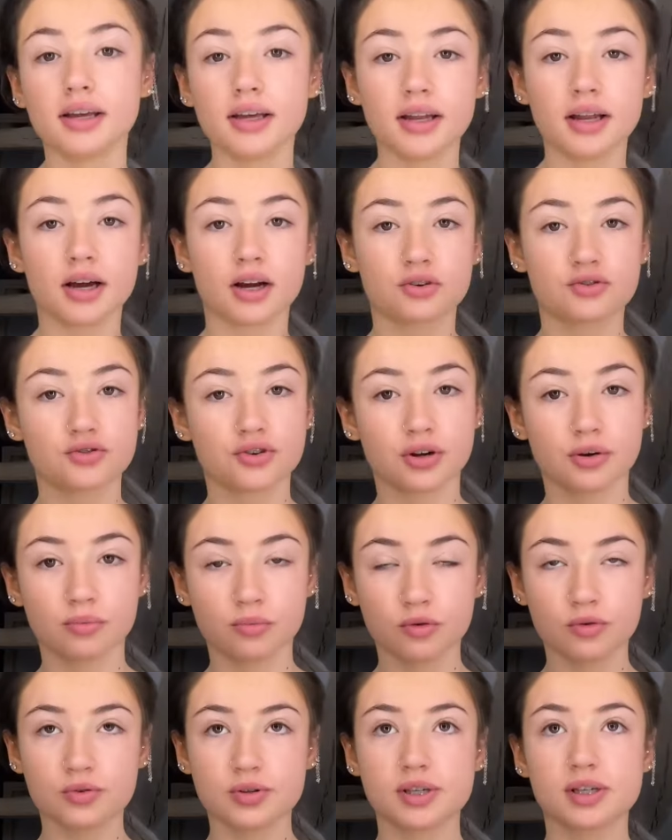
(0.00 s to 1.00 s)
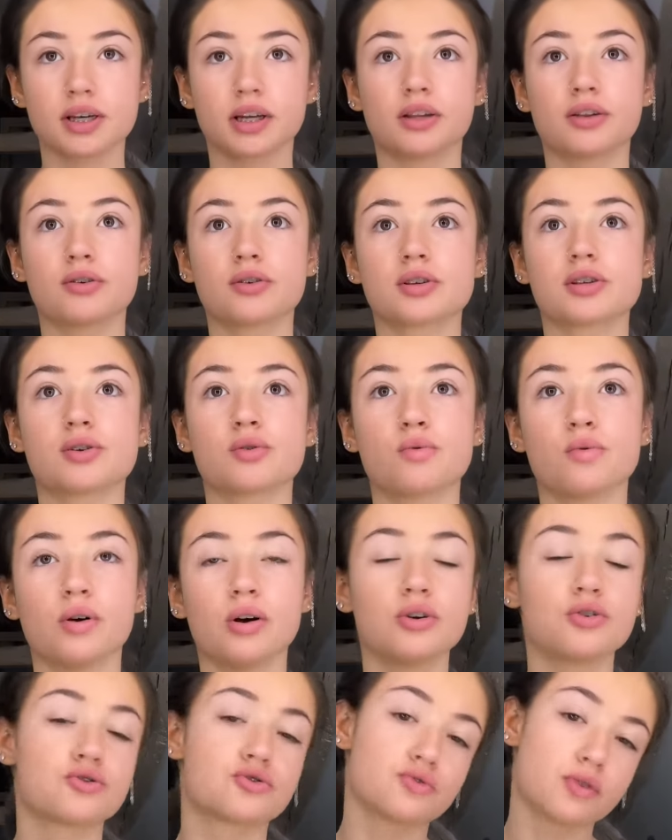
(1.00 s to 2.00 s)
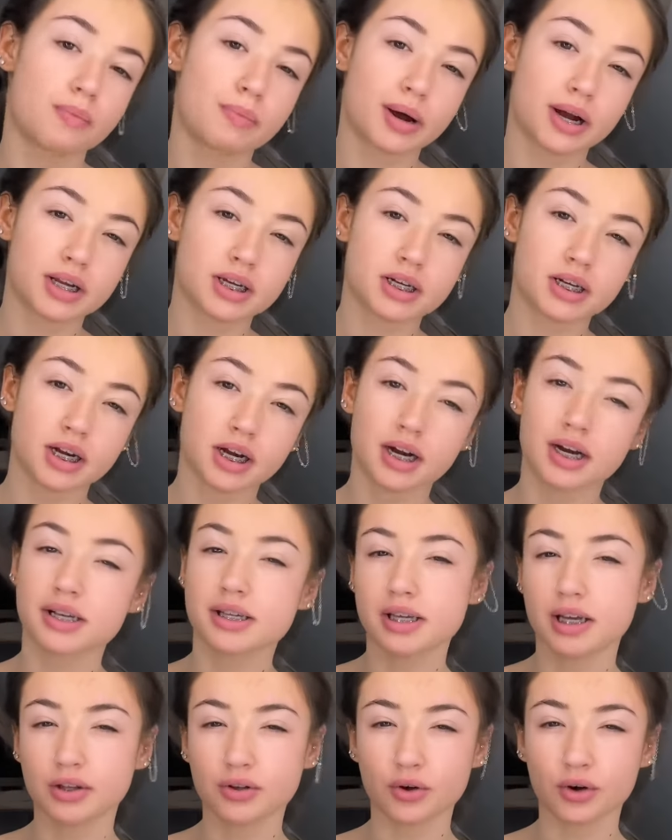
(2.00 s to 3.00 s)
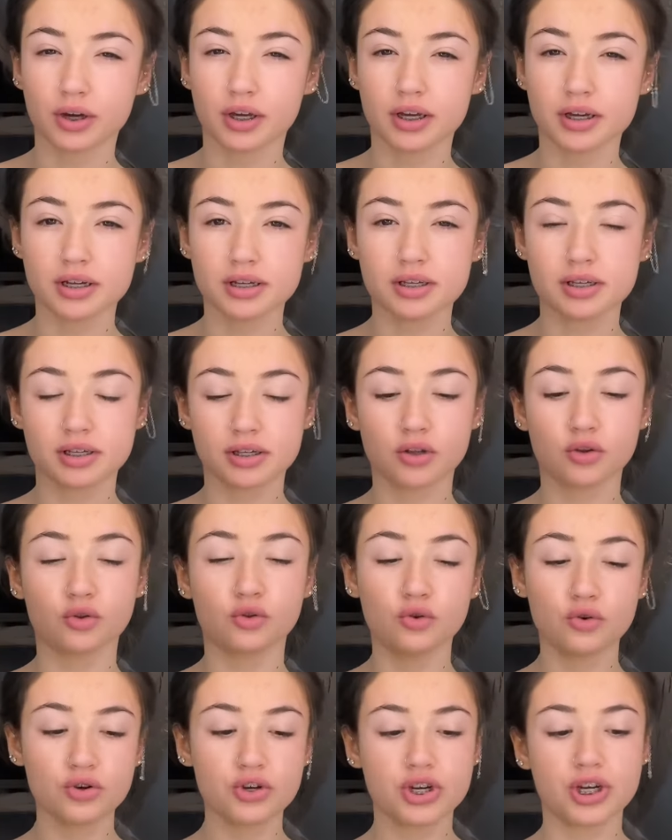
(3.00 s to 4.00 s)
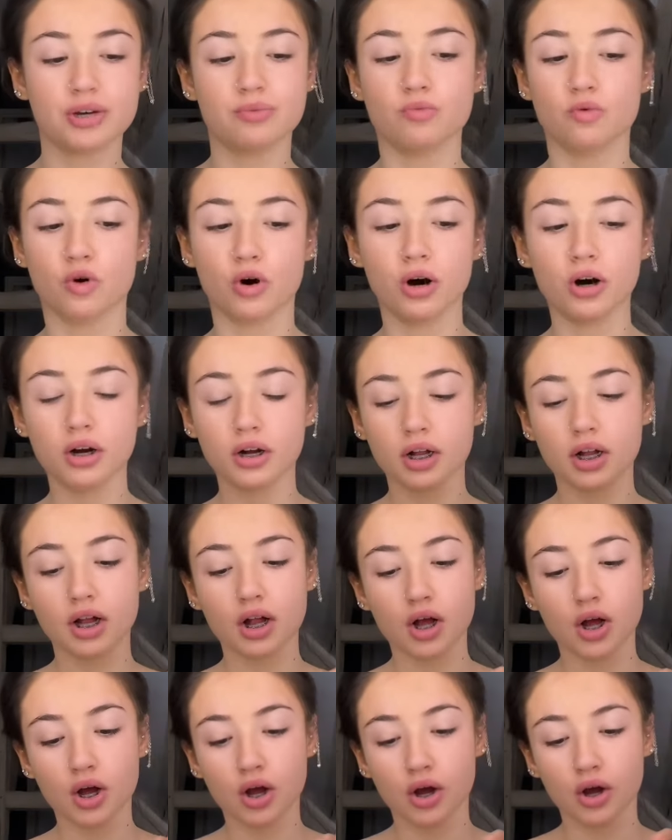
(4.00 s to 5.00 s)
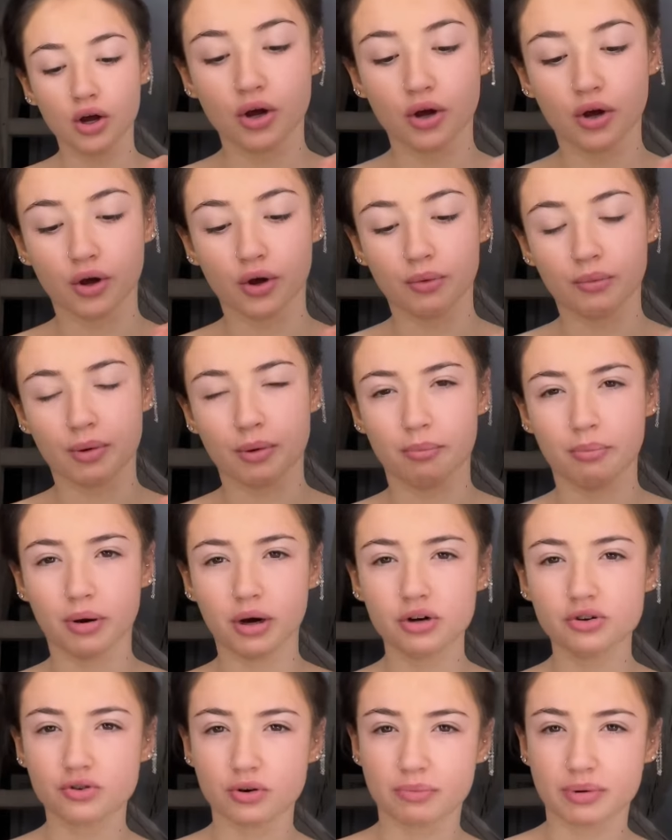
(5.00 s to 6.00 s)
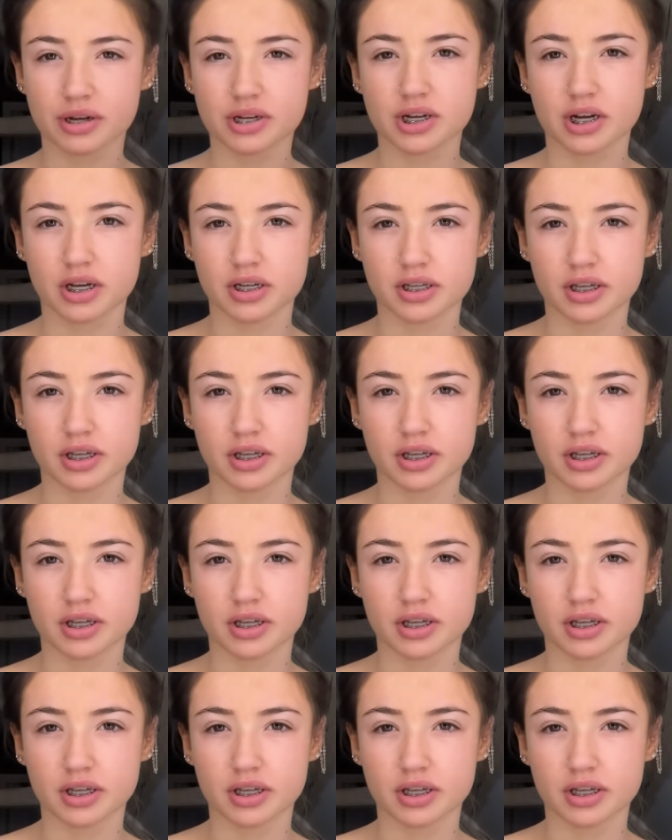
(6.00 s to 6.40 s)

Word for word: Il est actuellement 7h01, je dois partir à 7h15 de chez moi. Euh, même pas, je dois partir à